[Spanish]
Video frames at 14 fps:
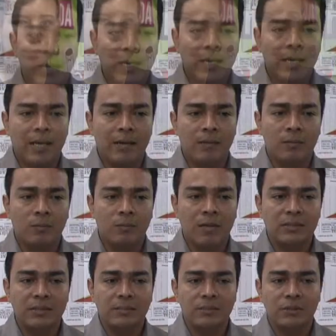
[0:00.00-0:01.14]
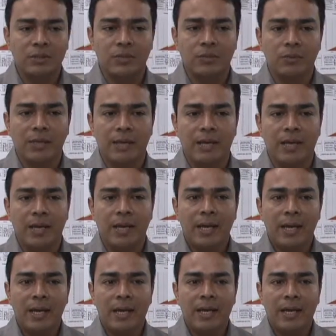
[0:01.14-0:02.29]
Eh, un balance positivo ya que
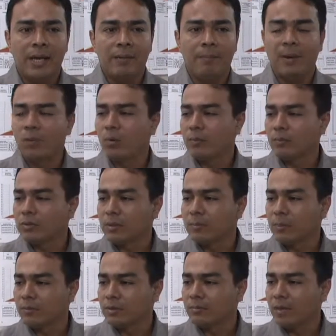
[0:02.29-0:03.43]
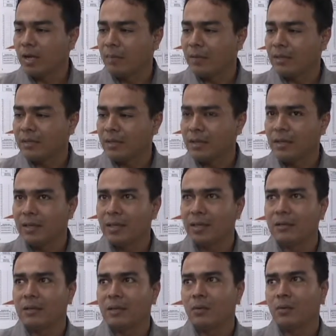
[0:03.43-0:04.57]
eh, vacunamos aproximadamente
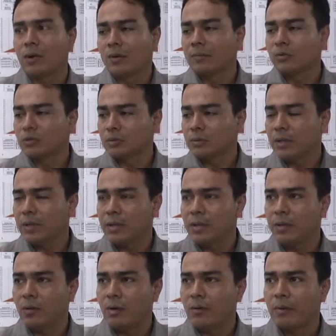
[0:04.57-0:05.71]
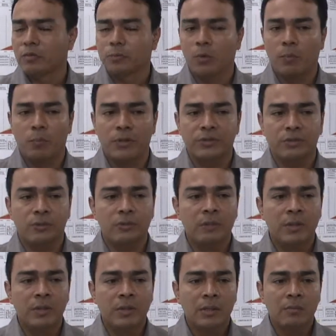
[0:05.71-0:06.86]
de lo que habíamos, eh, nos habíamos propuesto,
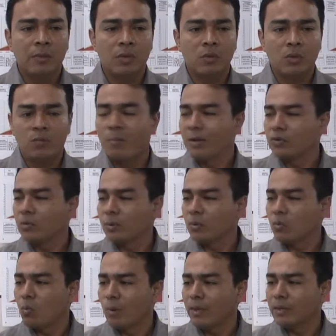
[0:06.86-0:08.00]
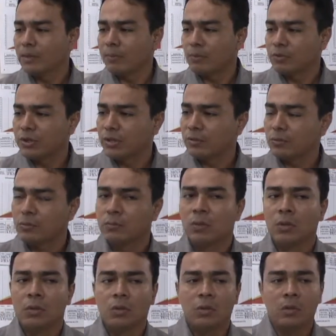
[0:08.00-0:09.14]
vacunamos más o menos un 40%.
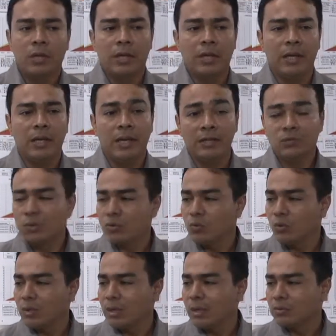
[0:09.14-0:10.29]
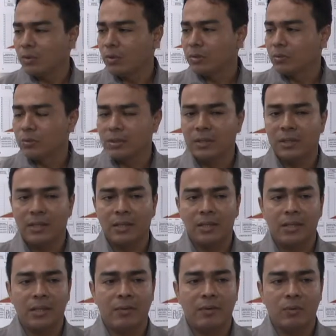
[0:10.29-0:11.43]
esto ayuda a las coberturas
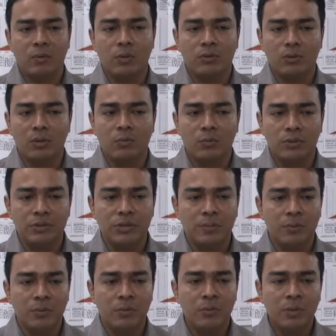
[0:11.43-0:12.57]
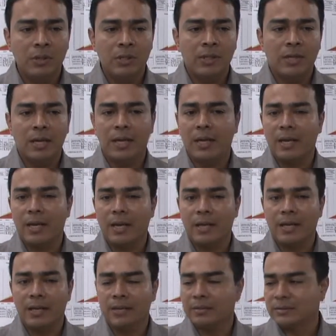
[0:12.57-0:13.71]
de, vacunación del municipio, ya
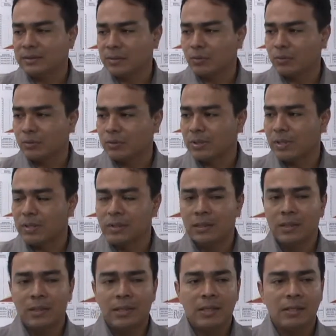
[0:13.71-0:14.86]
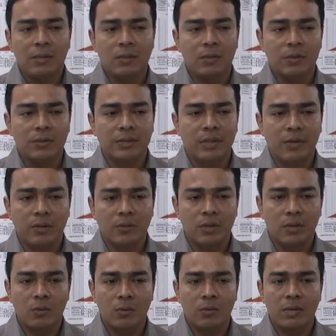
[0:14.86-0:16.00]
que ya se sacó el total de lo que se ha
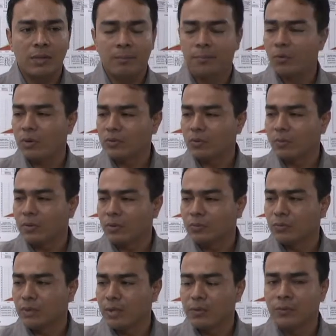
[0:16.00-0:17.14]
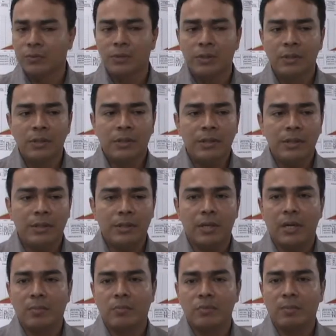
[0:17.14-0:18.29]
vacunado en población menor de un año y
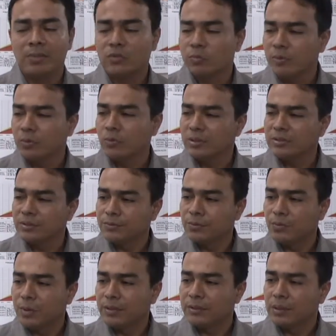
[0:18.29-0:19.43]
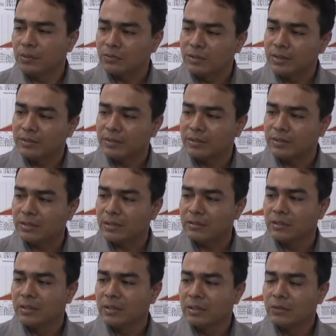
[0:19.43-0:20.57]
llegamos a más o menos unas 140 dosis en
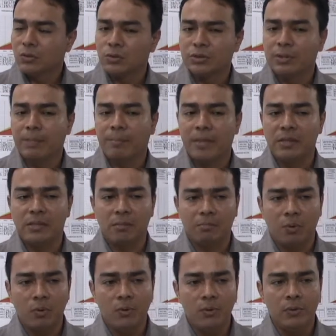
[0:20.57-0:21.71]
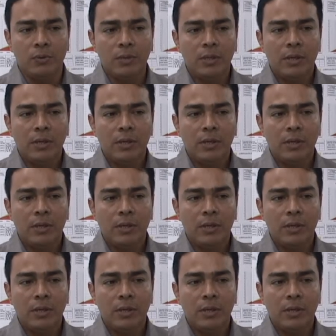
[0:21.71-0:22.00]
terceras dosis de penta y polio.